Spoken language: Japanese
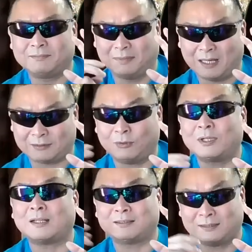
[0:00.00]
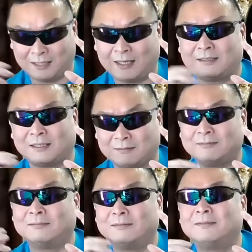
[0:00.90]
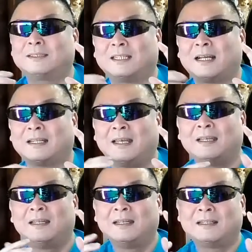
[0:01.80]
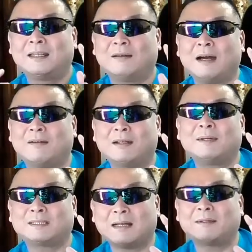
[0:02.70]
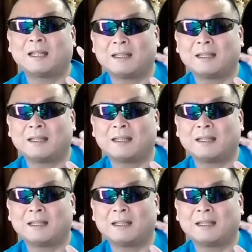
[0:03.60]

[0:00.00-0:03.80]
んあそうなんですね」って「うんうん」って言いながらねで、あ、終わりました、みた